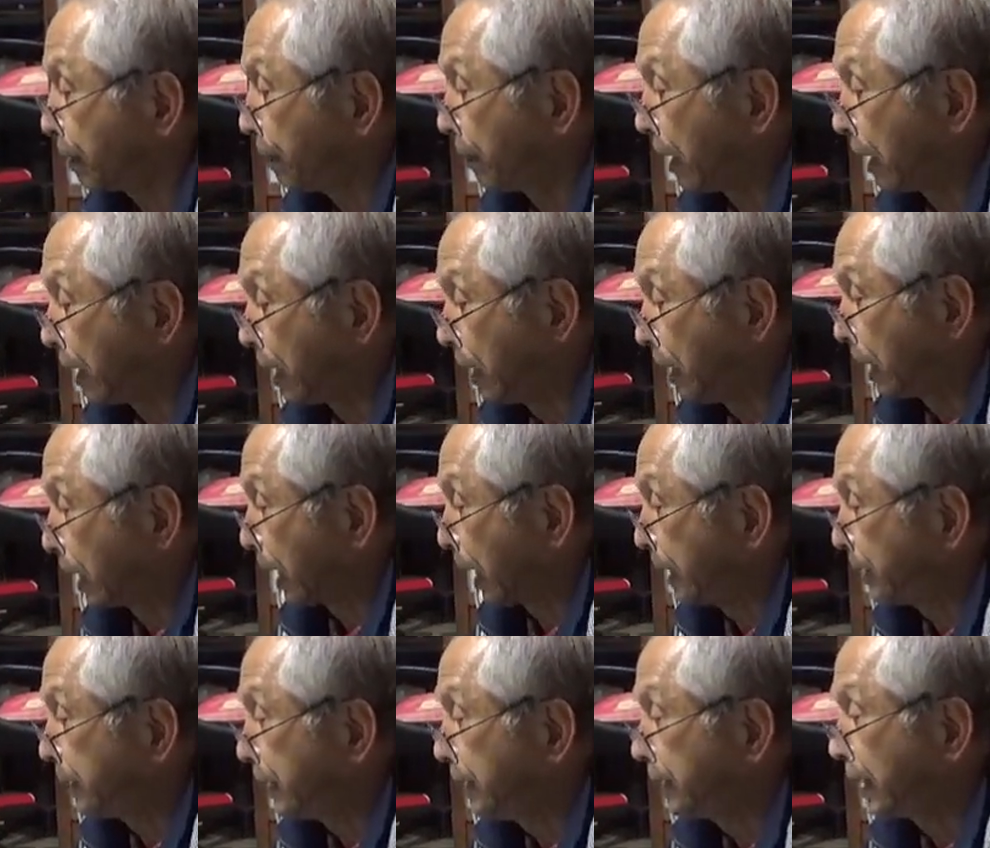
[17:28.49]
まあ
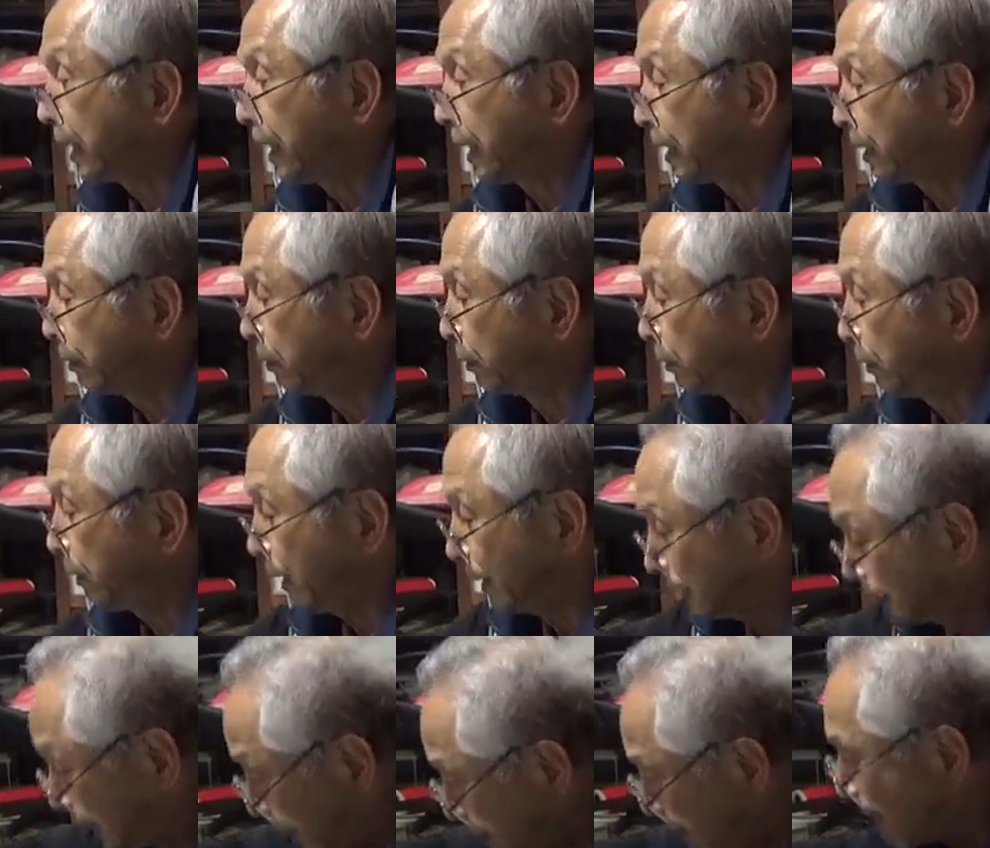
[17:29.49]
書いていただけるのでは
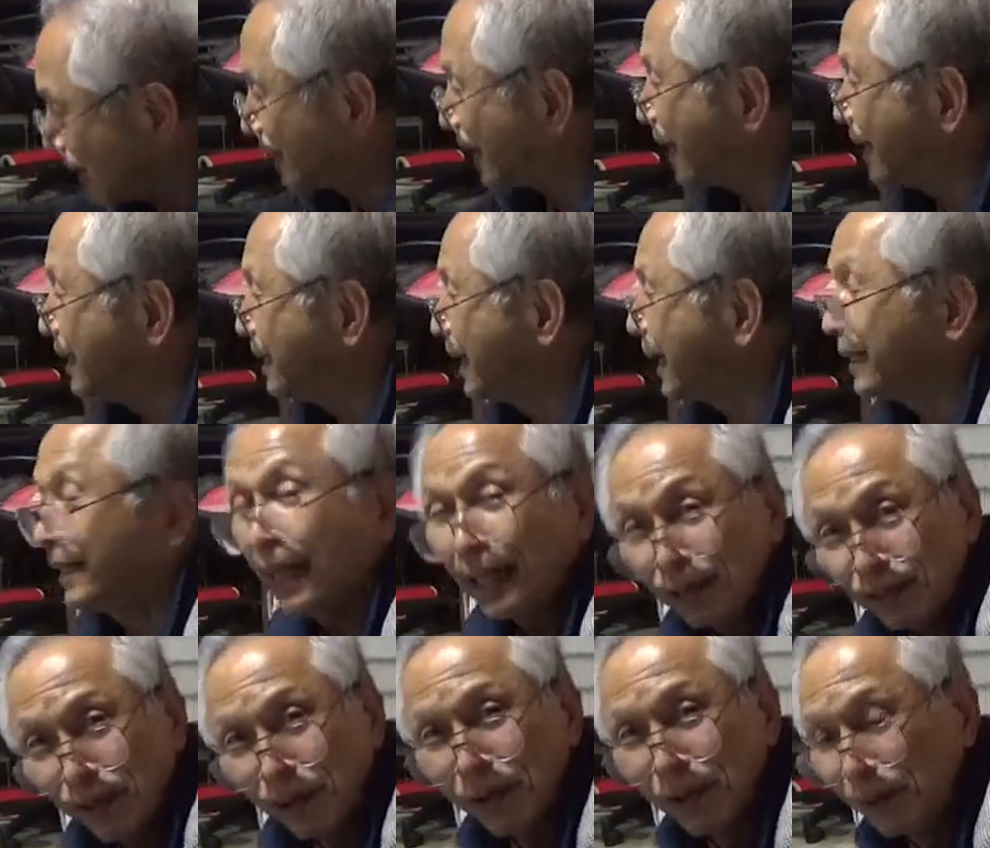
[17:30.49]
ではないかな
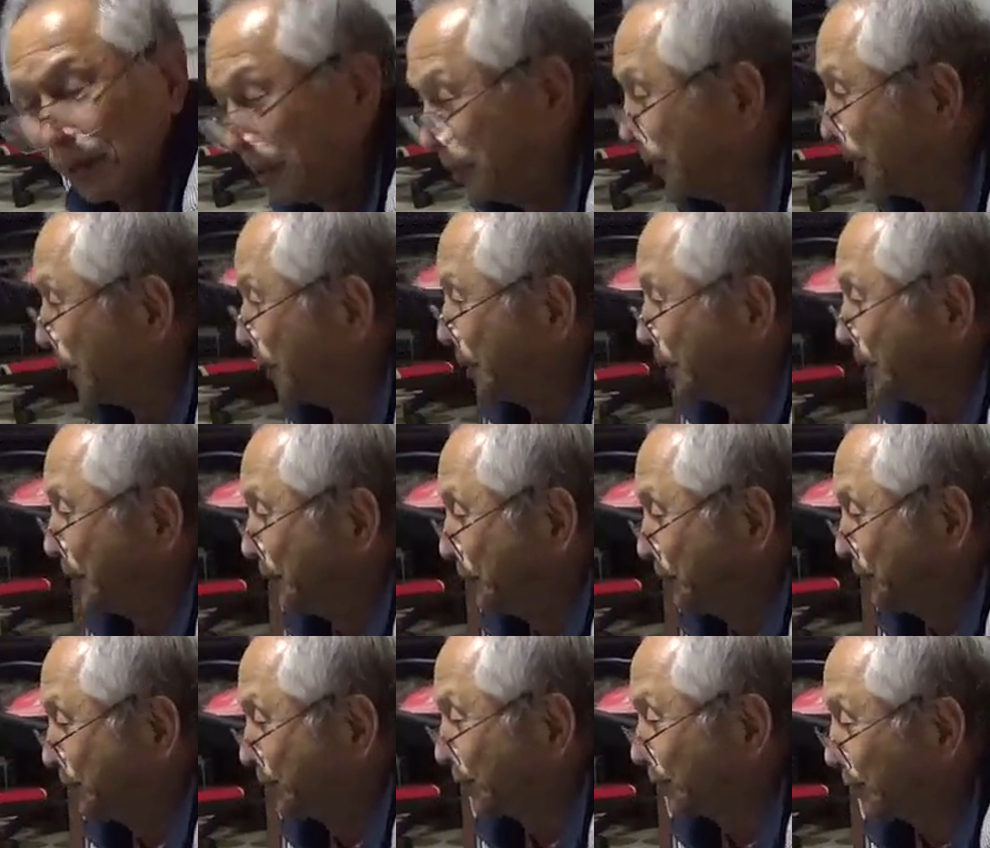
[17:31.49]
と
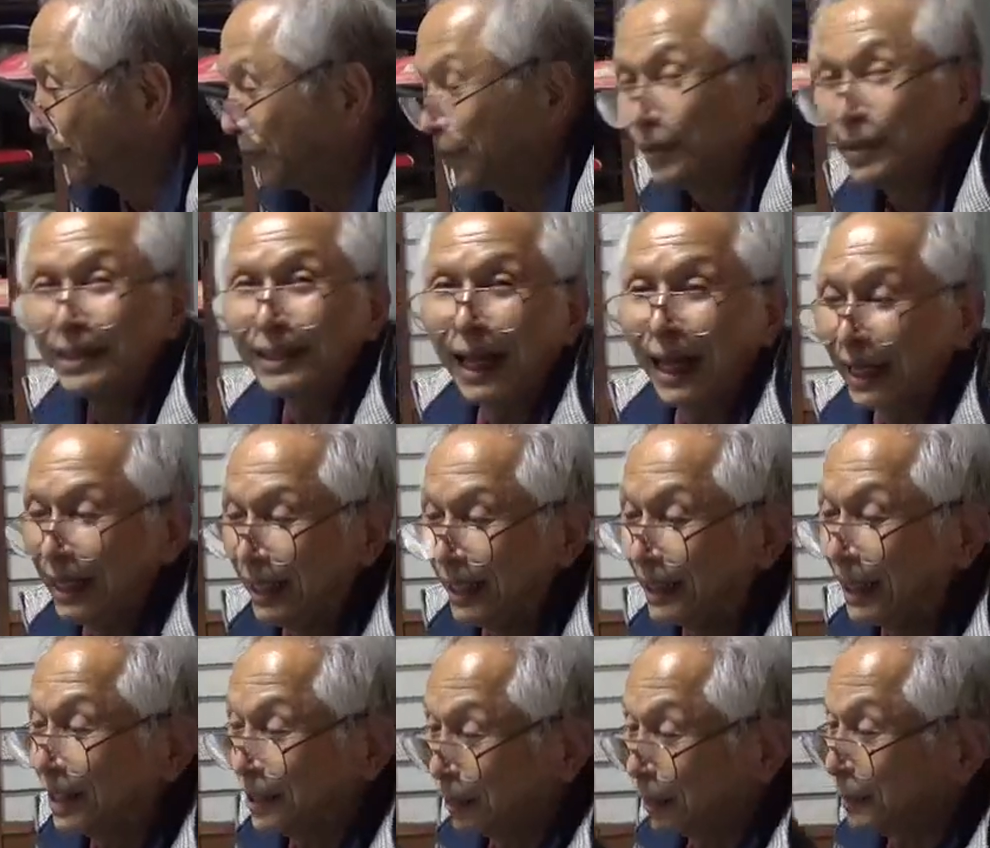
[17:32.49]
いうことを期待い
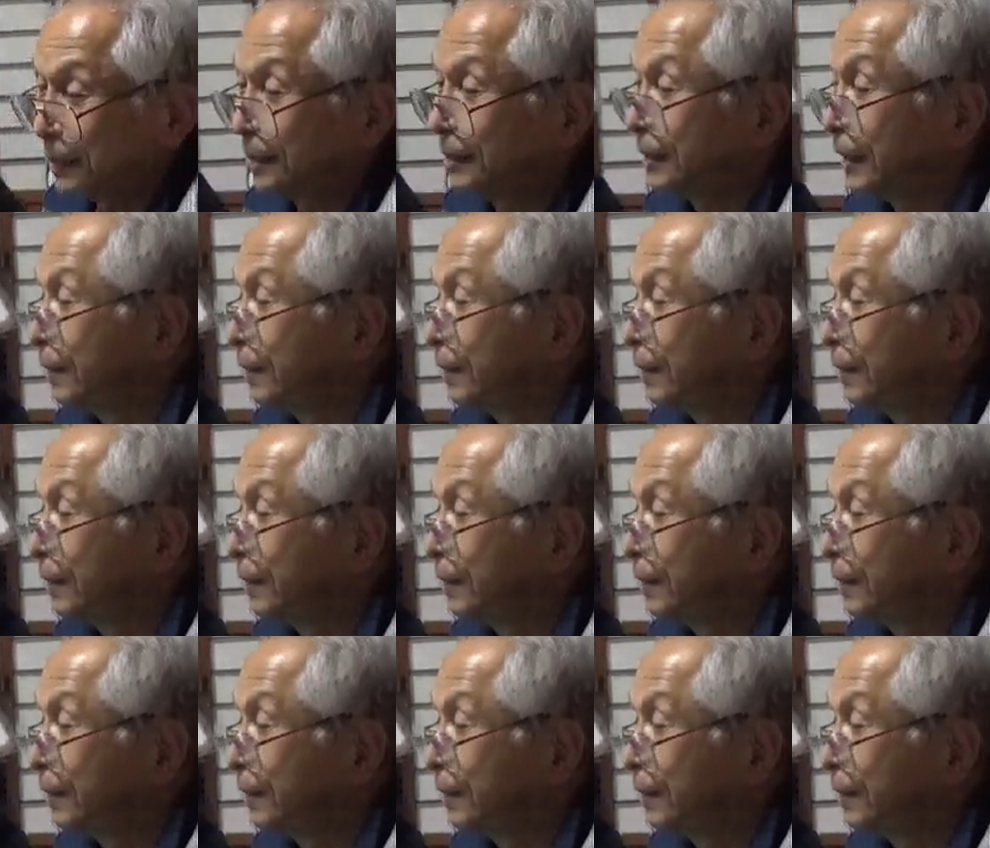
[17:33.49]
たします。